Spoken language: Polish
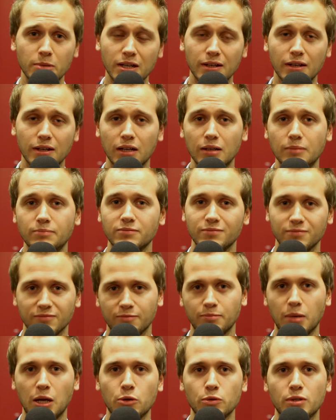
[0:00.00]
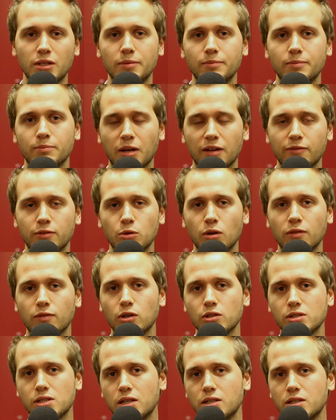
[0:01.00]
jednak w pełni prawidłowo
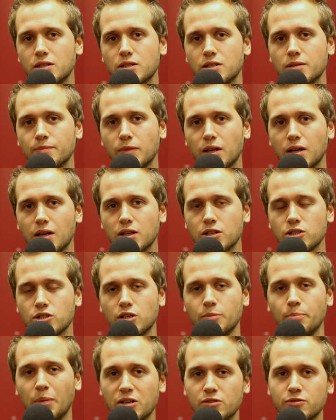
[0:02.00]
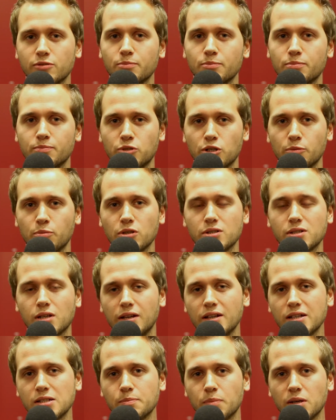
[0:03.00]
ocenić, czy, czy, Polska
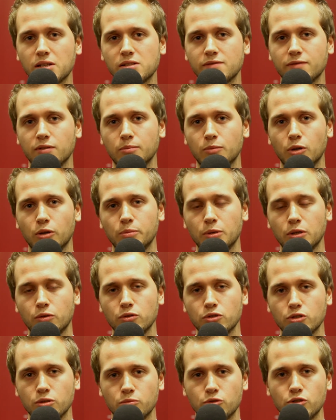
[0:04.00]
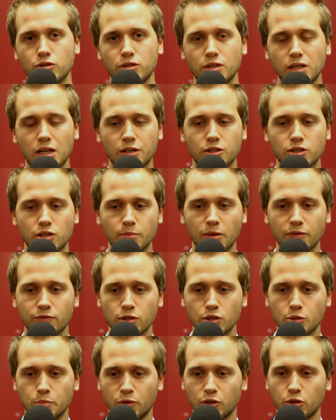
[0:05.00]
jest państwem opiekuńczym, czy nie, trzeba
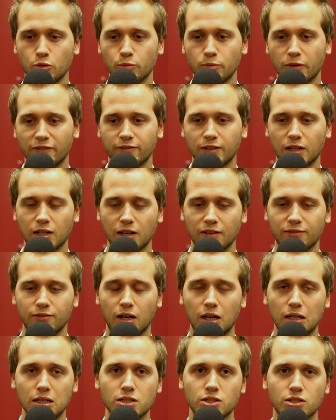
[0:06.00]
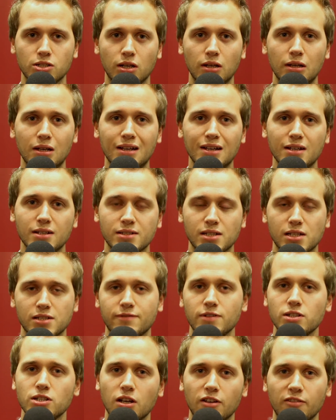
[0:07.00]
wziąć pod uwagę fakt, że
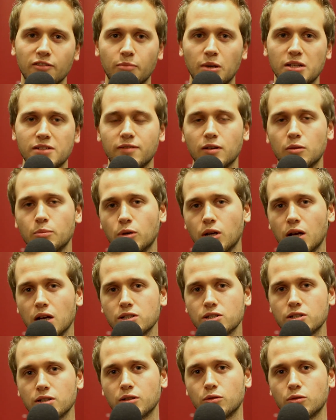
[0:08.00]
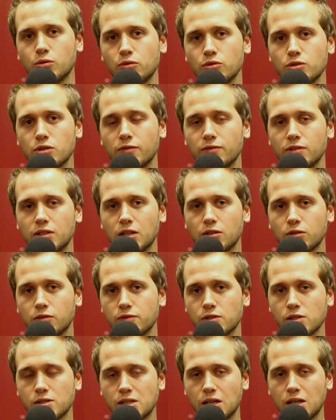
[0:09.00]
zazwyczaj w państwach bogatszych udział
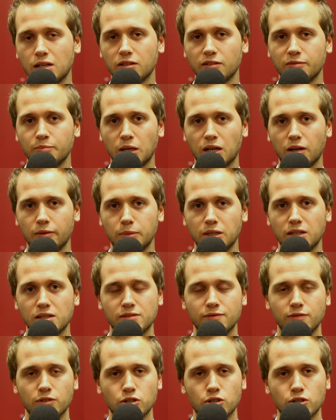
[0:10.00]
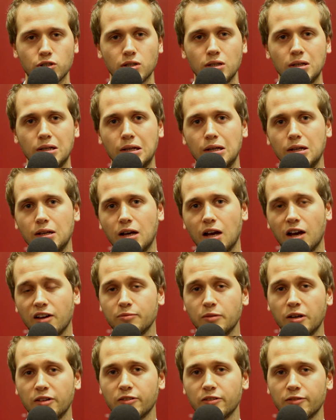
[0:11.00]
wydatków socjalnych w PKB jest wyższy, a
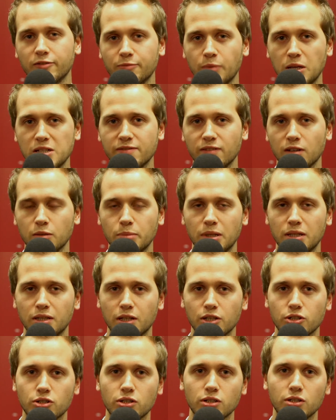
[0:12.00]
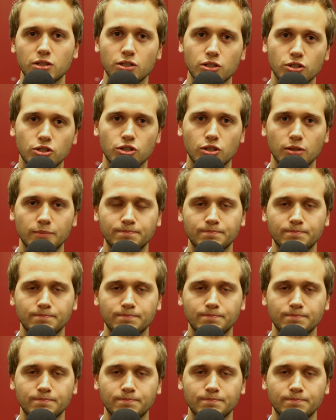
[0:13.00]
w, w państwach biedniejszych niższy.